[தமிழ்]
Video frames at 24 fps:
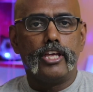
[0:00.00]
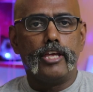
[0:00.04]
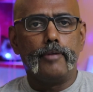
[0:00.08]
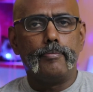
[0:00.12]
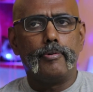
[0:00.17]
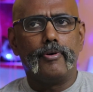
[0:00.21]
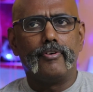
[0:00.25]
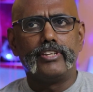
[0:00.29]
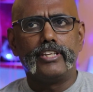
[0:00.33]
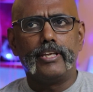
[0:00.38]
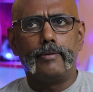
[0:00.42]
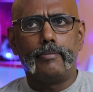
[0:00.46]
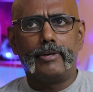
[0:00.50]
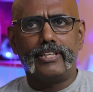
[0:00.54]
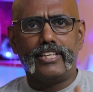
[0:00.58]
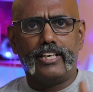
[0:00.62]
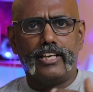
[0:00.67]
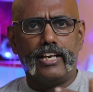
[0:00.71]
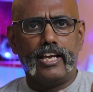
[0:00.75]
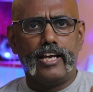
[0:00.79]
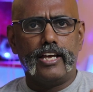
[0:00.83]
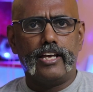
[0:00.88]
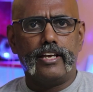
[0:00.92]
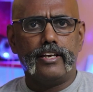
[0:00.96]
இப்போ வந்து
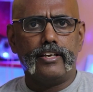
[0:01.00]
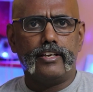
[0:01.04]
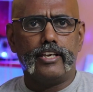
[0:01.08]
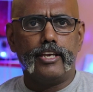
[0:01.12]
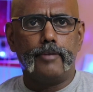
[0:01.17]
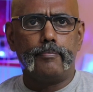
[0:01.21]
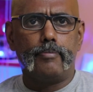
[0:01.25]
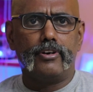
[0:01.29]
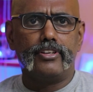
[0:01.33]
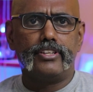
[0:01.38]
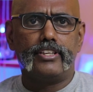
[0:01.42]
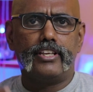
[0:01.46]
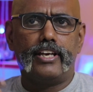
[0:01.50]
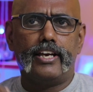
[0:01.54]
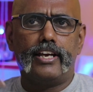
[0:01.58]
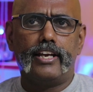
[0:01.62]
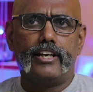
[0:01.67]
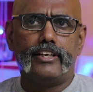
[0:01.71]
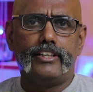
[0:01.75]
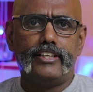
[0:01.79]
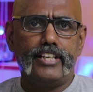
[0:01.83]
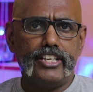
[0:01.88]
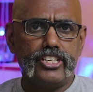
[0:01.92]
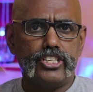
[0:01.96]
பார்த்தீங்கன்னா இப்போ இந்த
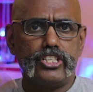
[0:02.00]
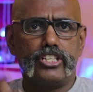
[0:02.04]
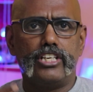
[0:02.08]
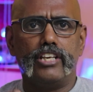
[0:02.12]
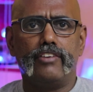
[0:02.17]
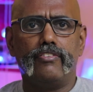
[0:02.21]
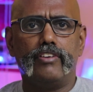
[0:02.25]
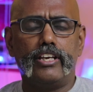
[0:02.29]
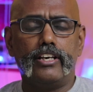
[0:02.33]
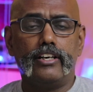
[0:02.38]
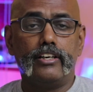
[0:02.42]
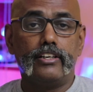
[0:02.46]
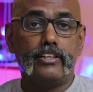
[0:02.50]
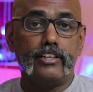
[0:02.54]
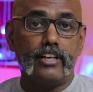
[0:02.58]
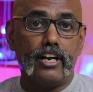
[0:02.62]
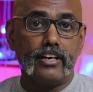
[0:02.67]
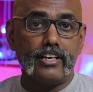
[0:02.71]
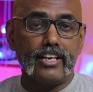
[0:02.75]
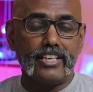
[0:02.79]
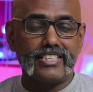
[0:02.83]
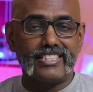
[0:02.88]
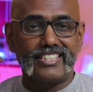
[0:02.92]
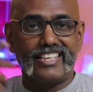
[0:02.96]
டிஷ் டிவி
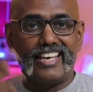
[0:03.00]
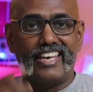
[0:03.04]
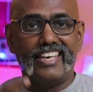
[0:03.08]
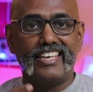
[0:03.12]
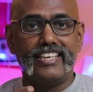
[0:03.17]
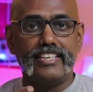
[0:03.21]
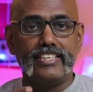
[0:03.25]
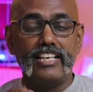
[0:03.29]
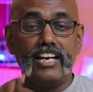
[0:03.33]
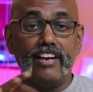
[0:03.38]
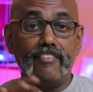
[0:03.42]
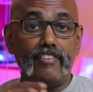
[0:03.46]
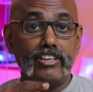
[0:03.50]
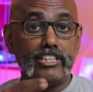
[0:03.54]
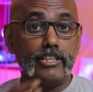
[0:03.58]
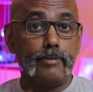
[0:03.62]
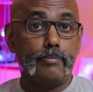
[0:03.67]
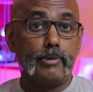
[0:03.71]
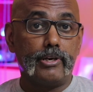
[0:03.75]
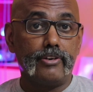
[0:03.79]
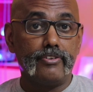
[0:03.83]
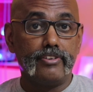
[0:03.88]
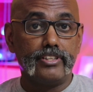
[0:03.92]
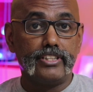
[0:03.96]
டாட்டா ஸ்கை இதெல்லாம் வந்த
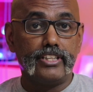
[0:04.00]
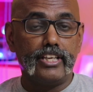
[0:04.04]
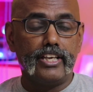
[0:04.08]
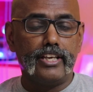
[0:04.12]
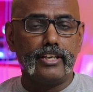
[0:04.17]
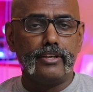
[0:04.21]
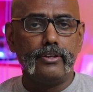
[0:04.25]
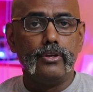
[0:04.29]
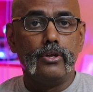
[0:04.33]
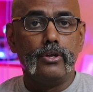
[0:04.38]
பிறகு வந்து